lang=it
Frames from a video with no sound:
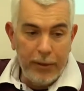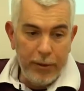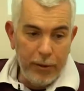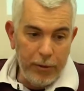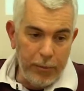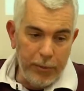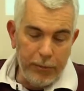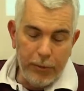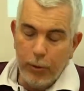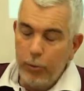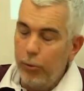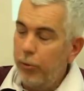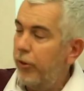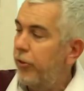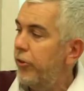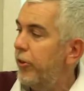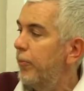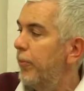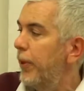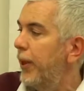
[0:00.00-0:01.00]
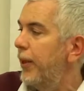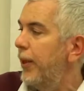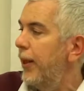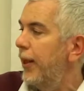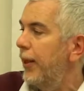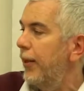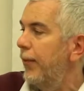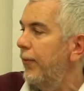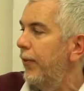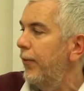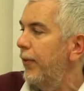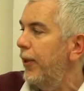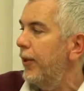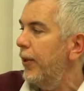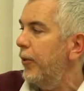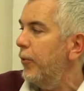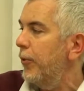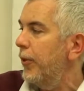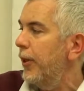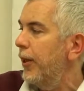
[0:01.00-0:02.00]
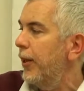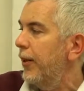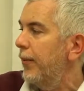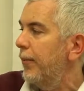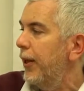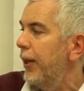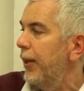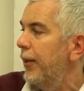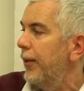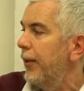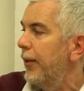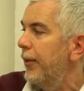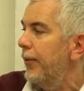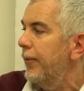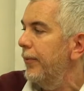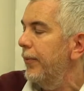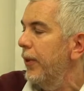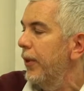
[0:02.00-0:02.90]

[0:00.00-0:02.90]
come voi tutti sapete, anche vivete quotidianamente. No?